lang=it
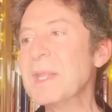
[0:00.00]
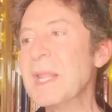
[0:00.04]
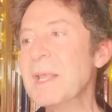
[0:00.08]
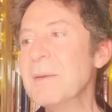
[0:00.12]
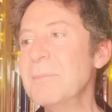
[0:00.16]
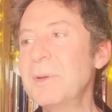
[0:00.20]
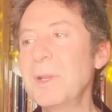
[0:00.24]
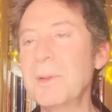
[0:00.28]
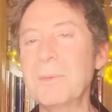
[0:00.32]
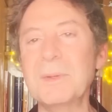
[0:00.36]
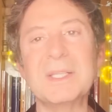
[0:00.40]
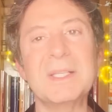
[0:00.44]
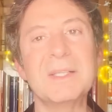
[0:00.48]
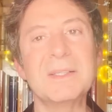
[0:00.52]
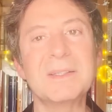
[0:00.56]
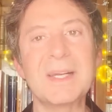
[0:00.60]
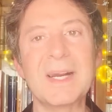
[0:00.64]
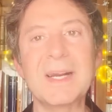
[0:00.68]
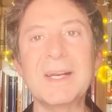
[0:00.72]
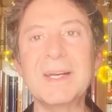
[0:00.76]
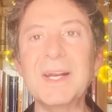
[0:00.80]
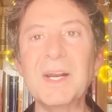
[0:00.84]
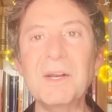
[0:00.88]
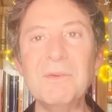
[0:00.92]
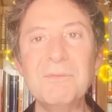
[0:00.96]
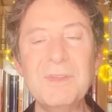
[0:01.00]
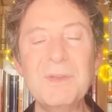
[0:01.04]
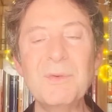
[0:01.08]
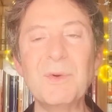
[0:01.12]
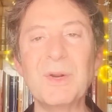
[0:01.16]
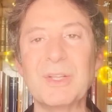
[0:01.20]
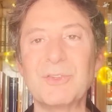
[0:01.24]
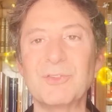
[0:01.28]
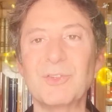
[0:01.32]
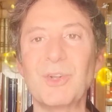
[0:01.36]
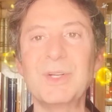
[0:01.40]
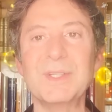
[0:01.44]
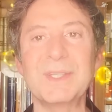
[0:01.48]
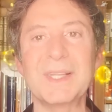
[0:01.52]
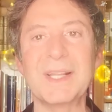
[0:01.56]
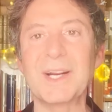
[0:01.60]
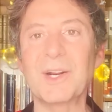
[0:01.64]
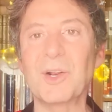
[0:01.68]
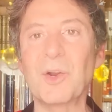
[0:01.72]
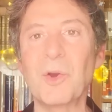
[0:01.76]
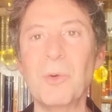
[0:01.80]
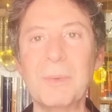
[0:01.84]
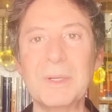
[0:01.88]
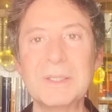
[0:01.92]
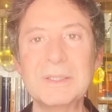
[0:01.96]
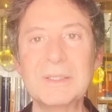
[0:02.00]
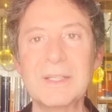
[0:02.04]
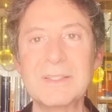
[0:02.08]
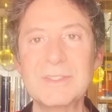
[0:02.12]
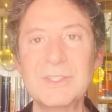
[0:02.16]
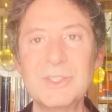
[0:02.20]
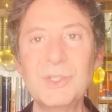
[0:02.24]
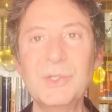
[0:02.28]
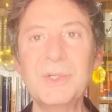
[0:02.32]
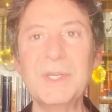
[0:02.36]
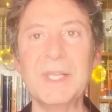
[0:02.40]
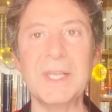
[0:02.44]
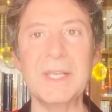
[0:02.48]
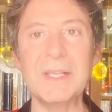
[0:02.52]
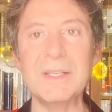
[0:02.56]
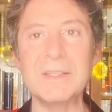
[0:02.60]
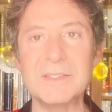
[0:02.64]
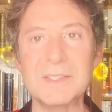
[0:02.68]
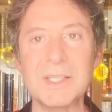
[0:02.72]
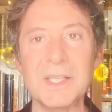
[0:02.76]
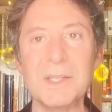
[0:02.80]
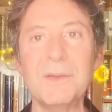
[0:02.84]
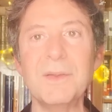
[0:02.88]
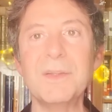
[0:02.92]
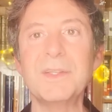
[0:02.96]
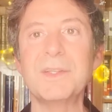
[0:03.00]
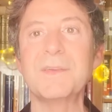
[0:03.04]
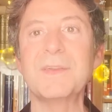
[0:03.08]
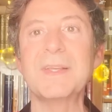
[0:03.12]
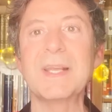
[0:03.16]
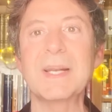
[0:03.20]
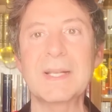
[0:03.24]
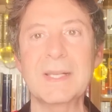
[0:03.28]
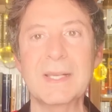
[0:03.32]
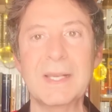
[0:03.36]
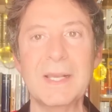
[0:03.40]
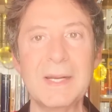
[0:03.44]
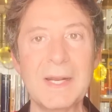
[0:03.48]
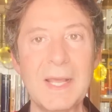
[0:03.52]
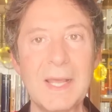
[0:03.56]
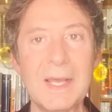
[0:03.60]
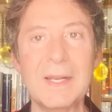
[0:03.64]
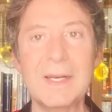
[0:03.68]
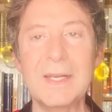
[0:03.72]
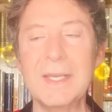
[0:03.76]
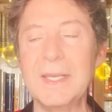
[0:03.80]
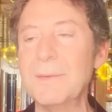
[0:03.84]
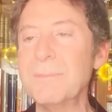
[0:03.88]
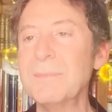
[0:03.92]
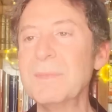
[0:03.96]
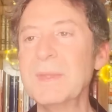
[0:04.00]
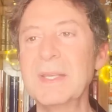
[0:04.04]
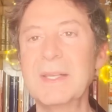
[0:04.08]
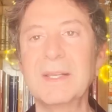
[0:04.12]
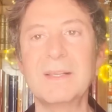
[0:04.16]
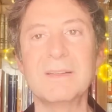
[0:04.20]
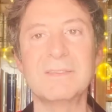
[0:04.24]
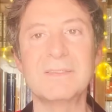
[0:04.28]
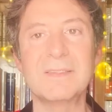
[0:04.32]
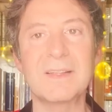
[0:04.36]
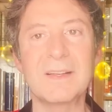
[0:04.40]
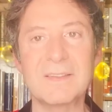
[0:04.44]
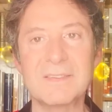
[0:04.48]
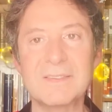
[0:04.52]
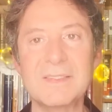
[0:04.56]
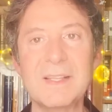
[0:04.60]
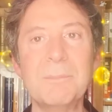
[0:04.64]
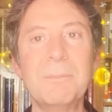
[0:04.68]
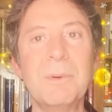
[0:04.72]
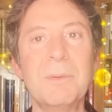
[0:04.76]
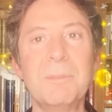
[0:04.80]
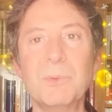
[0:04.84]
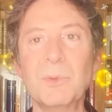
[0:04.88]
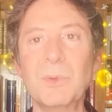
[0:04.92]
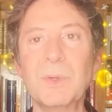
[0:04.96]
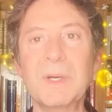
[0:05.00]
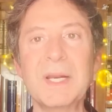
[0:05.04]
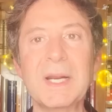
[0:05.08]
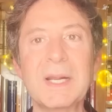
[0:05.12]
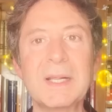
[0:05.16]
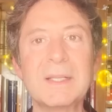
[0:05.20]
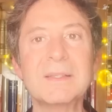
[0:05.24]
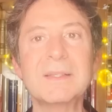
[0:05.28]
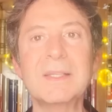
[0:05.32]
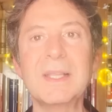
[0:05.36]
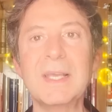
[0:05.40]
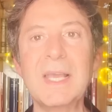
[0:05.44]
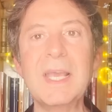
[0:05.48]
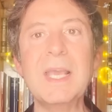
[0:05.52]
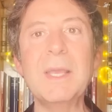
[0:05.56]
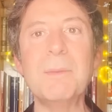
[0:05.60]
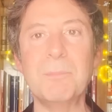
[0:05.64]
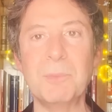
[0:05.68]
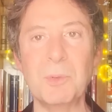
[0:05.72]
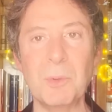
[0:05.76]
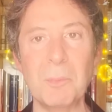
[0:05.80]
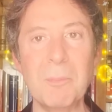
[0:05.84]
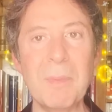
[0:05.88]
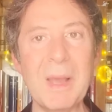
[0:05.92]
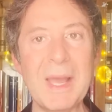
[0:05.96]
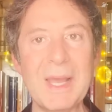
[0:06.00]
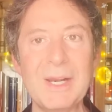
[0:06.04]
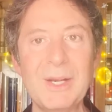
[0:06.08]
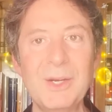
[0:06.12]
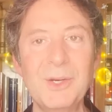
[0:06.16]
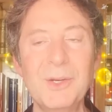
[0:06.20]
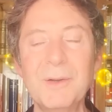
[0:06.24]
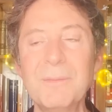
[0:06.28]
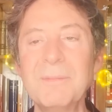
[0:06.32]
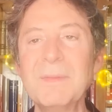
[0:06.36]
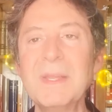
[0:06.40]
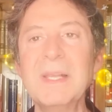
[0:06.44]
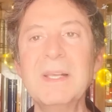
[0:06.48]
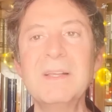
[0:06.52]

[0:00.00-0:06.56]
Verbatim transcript: Prima di entrare nel vivo le solite raccomandazioni, iscrivetevi al canale che sarà sempre più grande e più bello,